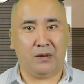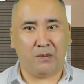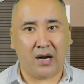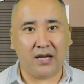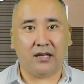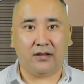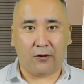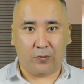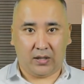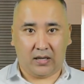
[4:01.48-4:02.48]
внимание
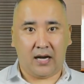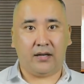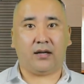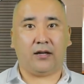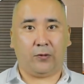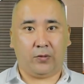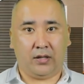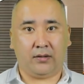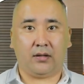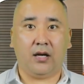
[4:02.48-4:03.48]
на уникальных
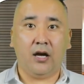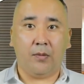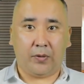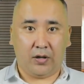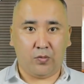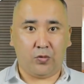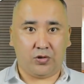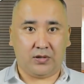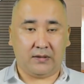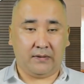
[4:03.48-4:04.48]
конкурентных
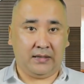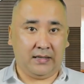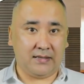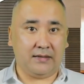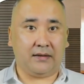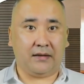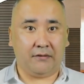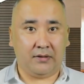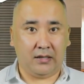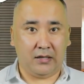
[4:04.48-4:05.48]
преимуществах, если
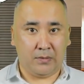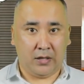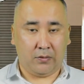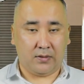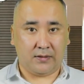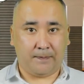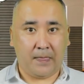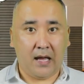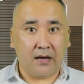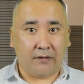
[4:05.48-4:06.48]
таковые имеются.
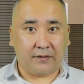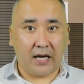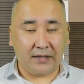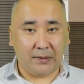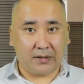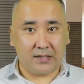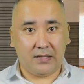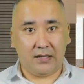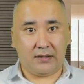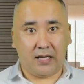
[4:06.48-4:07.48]
В данном
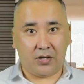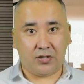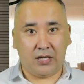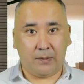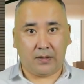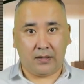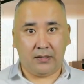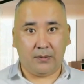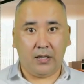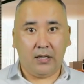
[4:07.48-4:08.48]
разделе также
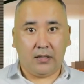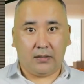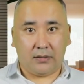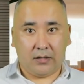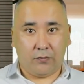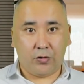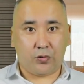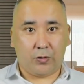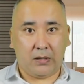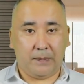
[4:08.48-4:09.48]
необходим для того,
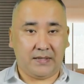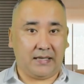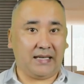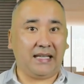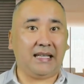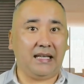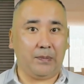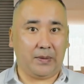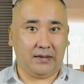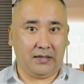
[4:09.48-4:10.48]
чтобы описать,
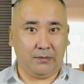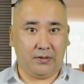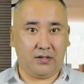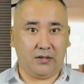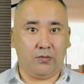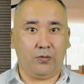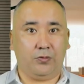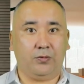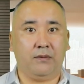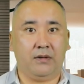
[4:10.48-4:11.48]
какие потребности
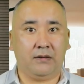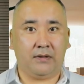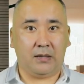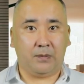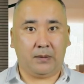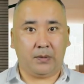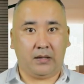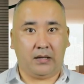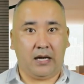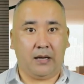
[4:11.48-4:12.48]
будет удовлетворять
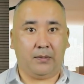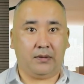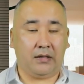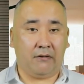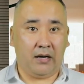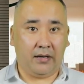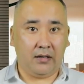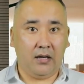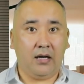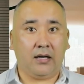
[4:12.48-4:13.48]
предполагаемый товар –
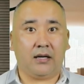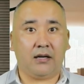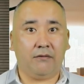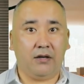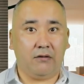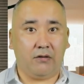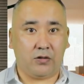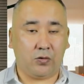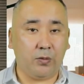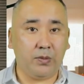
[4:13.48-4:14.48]
каковы его
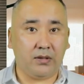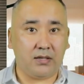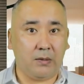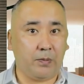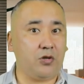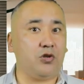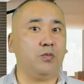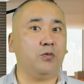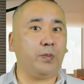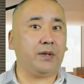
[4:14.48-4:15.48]
особенности,
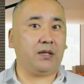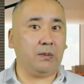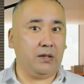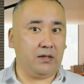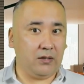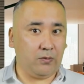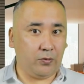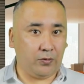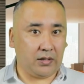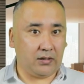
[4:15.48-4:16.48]
почему потребители
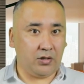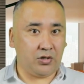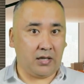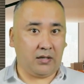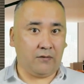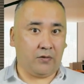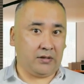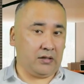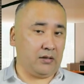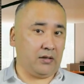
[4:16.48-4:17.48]
будут отличать его
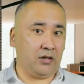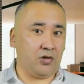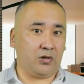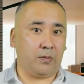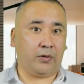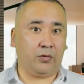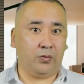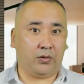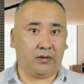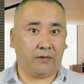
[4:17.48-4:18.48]
от аналогичных
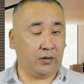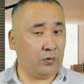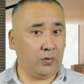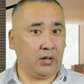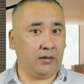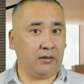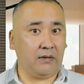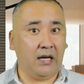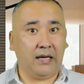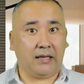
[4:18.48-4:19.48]
продуктов конкурентов,
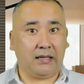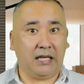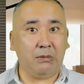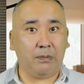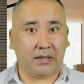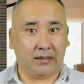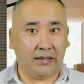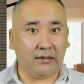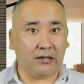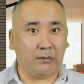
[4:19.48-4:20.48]
какими
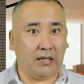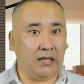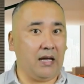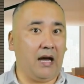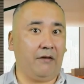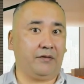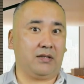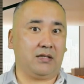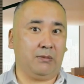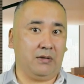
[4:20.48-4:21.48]
патентами или
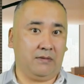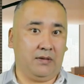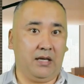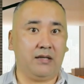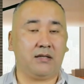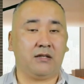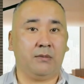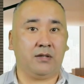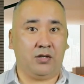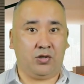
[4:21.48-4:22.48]
авторскими
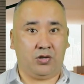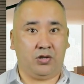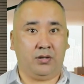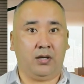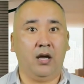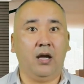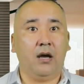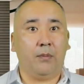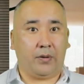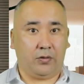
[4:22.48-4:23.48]
свидетельствами защищены
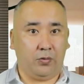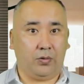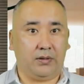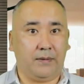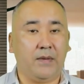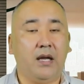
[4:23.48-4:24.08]
продукты.